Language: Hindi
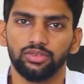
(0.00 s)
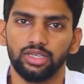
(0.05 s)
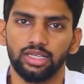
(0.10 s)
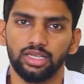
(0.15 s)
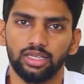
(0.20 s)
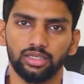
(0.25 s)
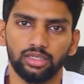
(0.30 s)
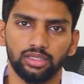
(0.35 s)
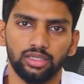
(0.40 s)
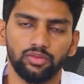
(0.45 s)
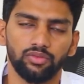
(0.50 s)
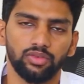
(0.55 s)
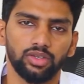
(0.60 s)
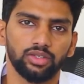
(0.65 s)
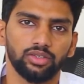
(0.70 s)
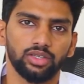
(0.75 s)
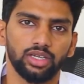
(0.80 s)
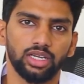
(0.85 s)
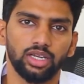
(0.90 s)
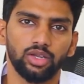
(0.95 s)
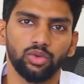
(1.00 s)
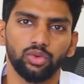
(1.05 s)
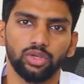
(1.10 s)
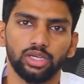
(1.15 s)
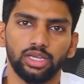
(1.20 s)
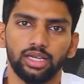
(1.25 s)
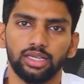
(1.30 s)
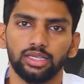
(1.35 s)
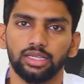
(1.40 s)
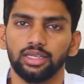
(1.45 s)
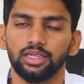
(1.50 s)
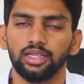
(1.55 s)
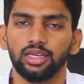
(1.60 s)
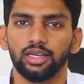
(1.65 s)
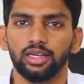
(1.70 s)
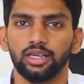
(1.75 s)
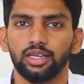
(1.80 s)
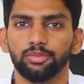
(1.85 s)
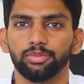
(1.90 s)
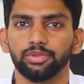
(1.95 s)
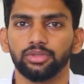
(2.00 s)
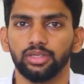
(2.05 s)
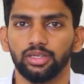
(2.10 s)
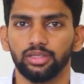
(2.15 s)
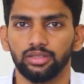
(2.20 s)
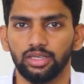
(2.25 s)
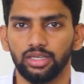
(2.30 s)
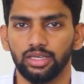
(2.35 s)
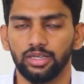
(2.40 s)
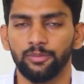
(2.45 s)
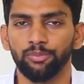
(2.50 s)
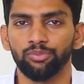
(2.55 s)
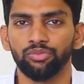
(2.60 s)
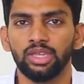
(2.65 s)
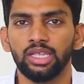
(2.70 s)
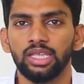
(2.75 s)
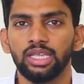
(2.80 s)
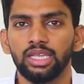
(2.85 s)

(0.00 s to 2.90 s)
छः लाख नब्बे हज़ार हैं और किनाल के ग्यारह लाख पचास हज़ार हैं